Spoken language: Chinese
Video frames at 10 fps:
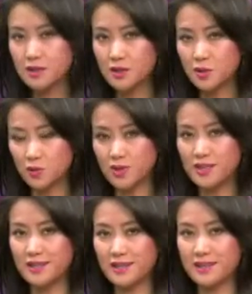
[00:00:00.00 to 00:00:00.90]
努力
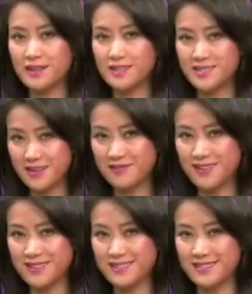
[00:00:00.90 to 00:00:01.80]
的绽
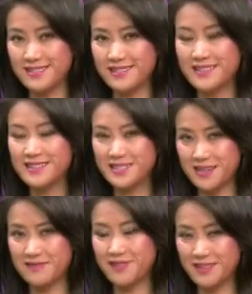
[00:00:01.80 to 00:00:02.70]
放自己，
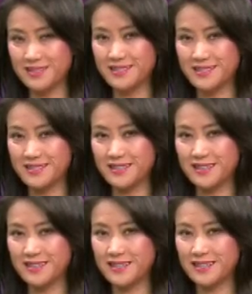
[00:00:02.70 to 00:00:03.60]
绽放自己的
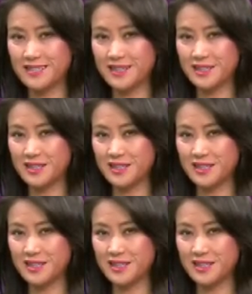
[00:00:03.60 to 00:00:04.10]
这个。